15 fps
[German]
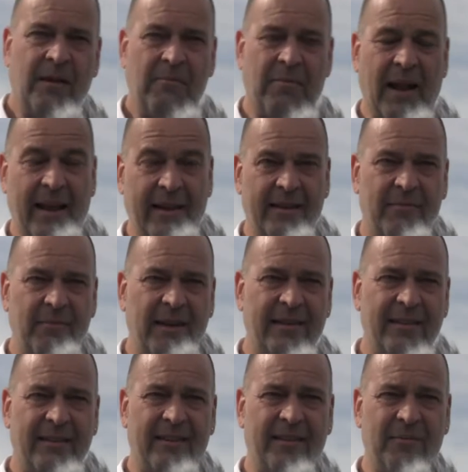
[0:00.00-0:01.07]
blendet
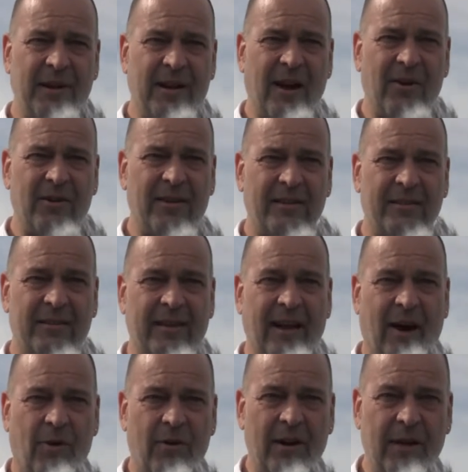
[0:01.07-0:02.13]
mich. Da sieht man auch, dass ich
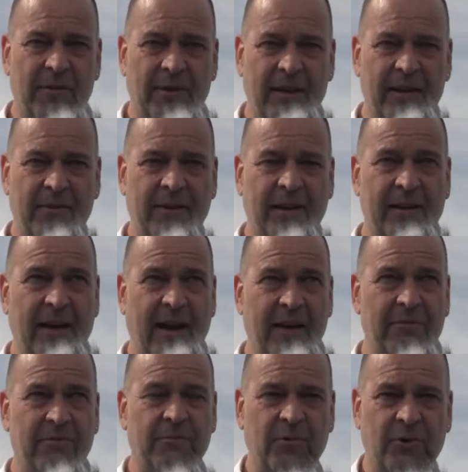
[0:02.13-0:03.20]
die Augen ein wenig
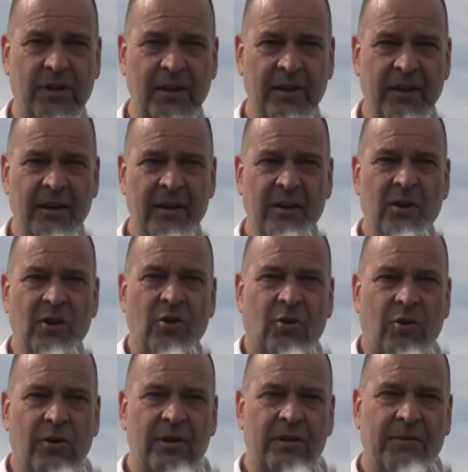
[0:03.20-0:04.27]
verkneifen muss.
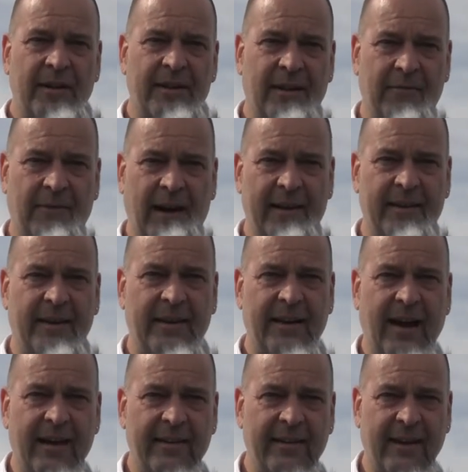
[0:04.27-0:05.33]
Und was ein weiterer
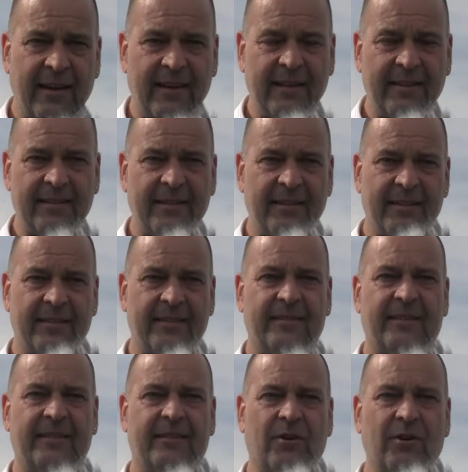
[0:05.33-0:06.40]
Nachteil ist,
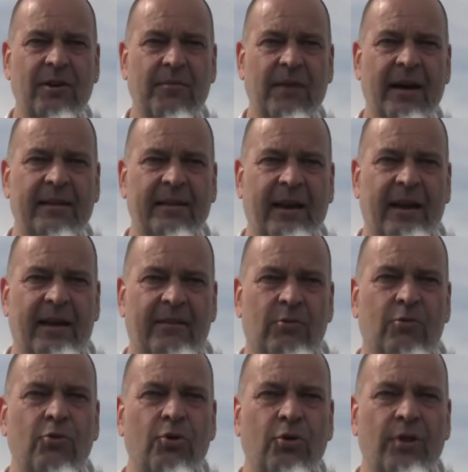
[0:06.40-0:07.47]
die Sonne macht ein
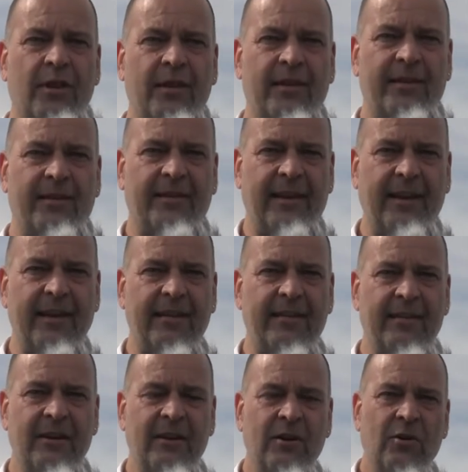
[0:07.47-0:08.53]
ungünstiges
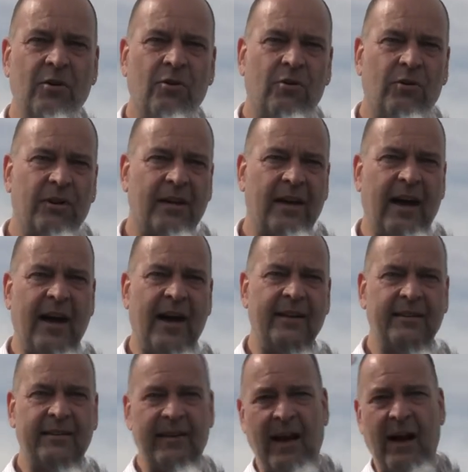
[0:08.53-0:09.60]
Licht und
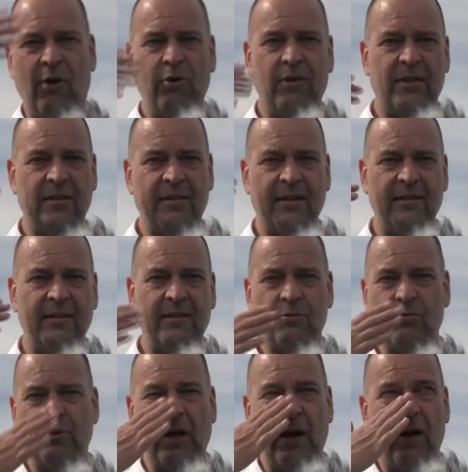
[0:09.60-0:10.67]
gerade die Haut sieht da nicht
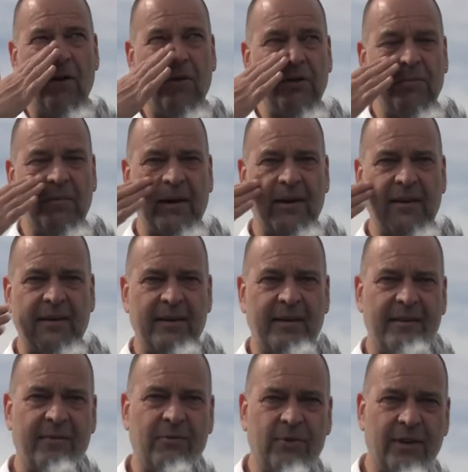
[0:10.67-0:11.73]
gut aus, man
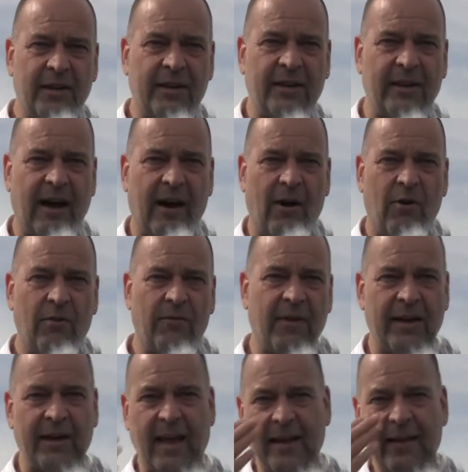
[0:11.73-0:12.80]
kriegt unter den Augen,
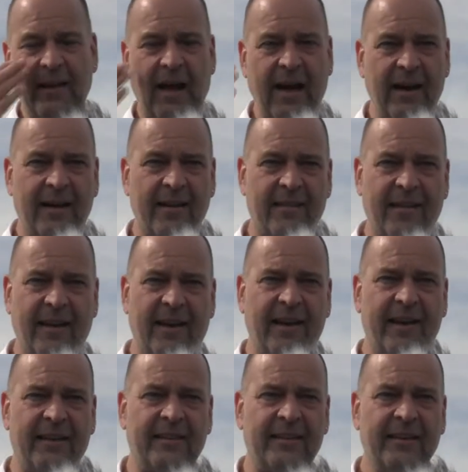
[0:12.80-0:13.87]
werden Ränder
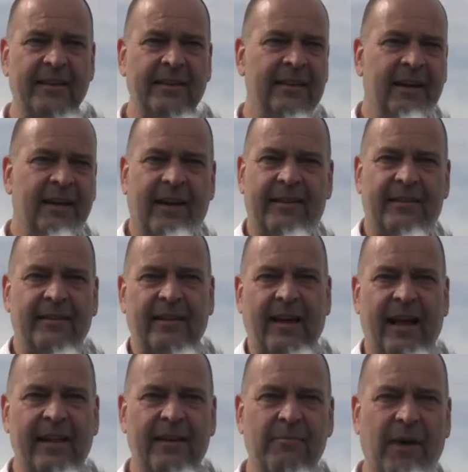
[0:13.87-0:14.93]
angezeigt. Es ist
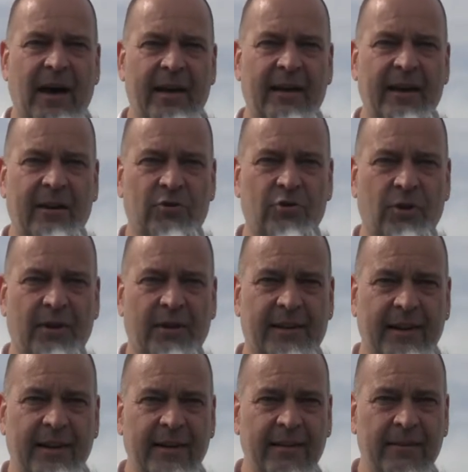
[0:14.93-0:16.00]
allgemein kein
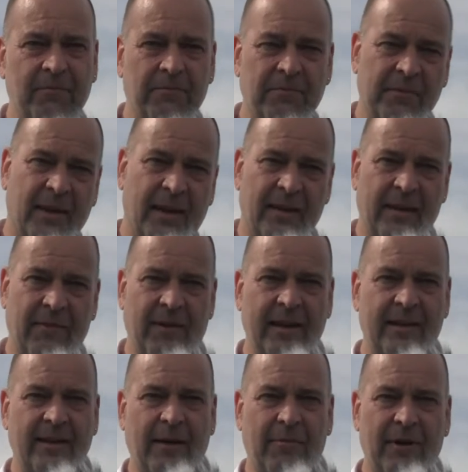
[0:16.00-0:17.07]
schönes Licht. Ihr
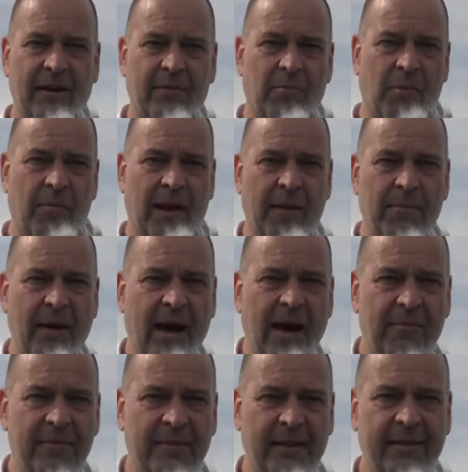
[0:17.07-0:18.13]
werdet aber das Problem
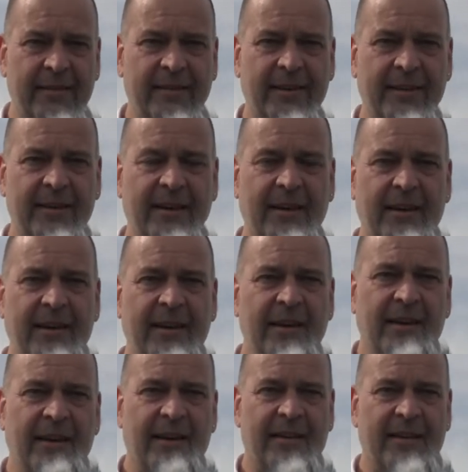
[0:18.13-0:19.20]
haben, dass ihr
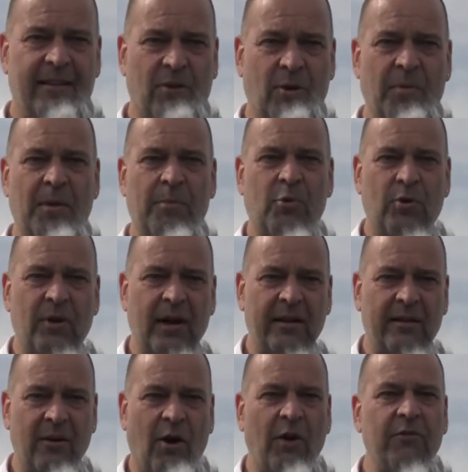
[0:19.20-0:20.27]
in den
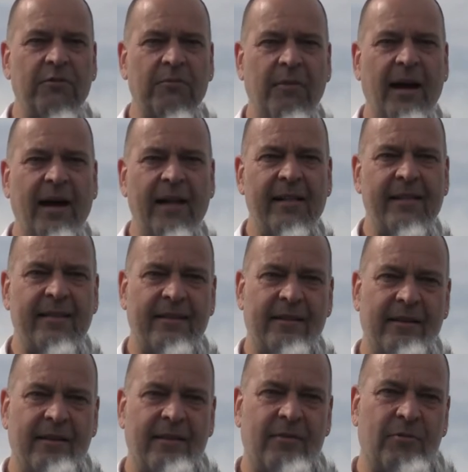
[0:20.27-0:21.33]
Sommermonaten oftmals
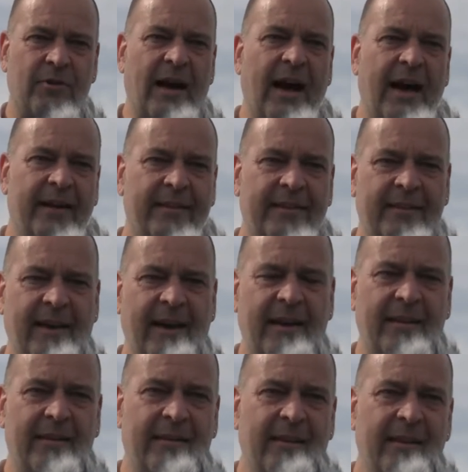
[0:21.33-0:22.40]
äh, zu
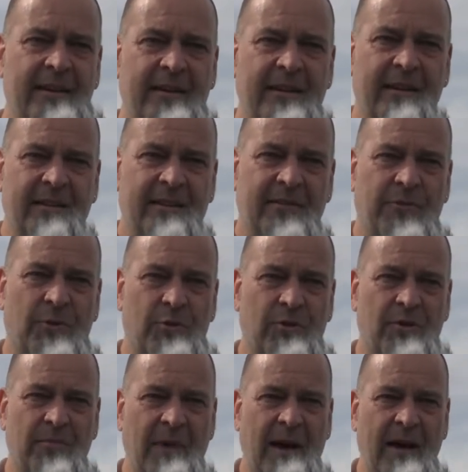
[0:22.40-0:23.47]
Tageszeiten die
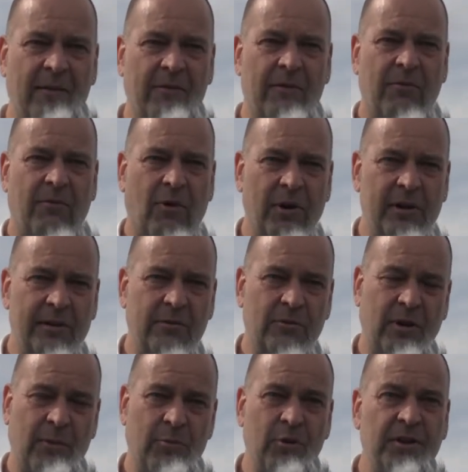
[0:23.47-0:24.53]
Fotos machen wollt
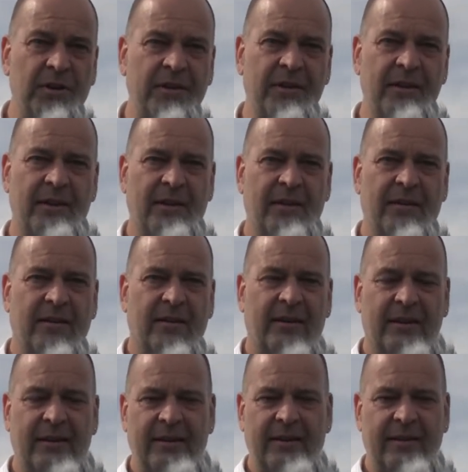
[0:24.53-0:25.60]
oder müsst,
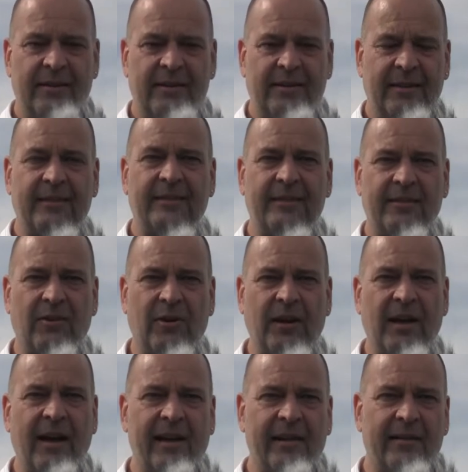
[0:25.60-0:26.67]
äh, dass die
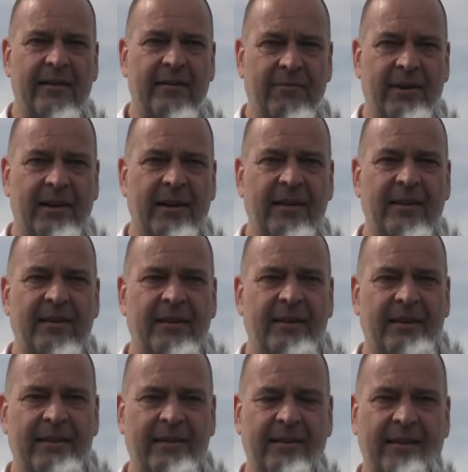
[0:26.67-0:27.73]
Sonne halt wirklich
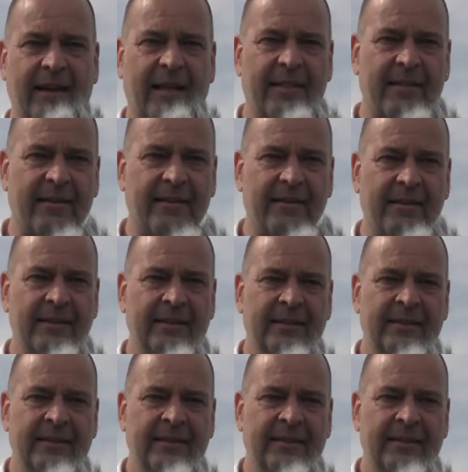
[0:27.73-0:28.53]
äh, das Ganze